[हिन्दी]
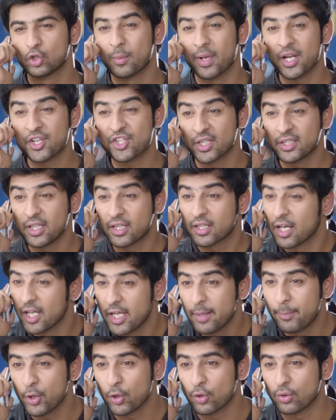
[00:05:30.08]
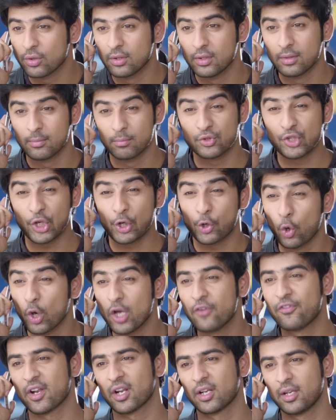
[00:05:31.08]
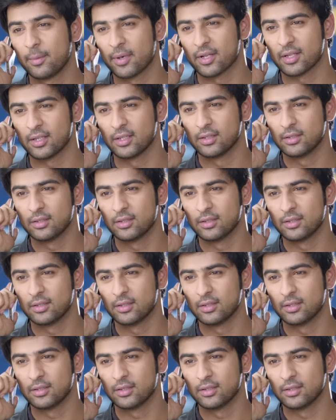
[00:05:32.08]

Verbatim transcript: तुम्हारी शादी कहीं भी हो मुझे कोई फर्क नहीं पड़ता